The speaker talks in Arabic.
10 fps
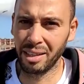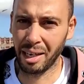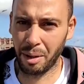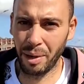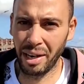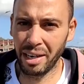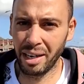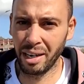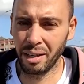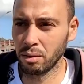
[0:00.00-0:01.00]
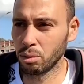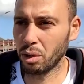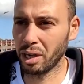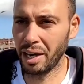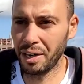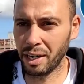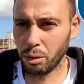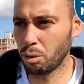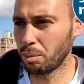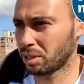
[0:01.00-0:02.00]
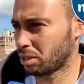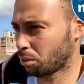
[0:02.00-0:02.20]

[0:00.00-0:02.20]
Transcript: اك معايا درك احنا كل ما